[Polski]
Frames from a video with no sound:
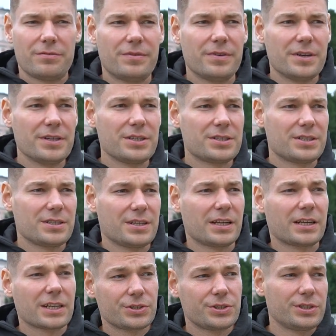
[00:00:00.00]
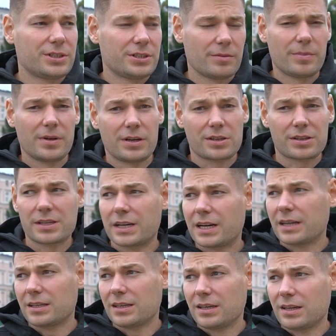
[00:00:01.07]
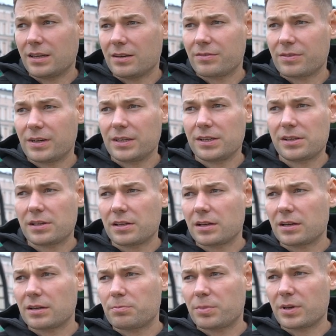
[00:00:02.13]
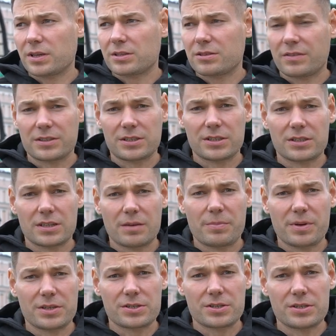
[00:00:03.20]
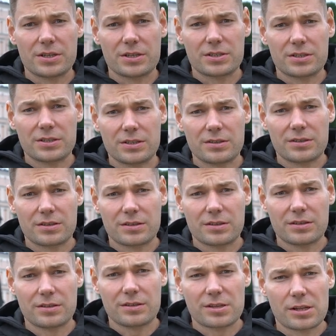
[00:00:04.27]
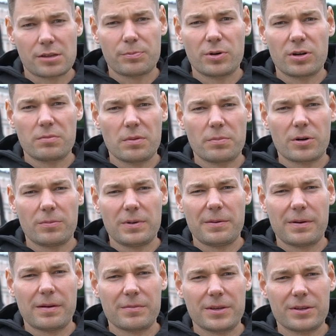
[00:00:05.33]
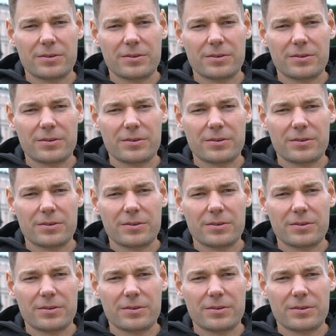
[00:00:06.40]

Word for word: wyjść i narazić siebie na skakanie w granicach 5.20, 5.30 z, ze sporymi problemami.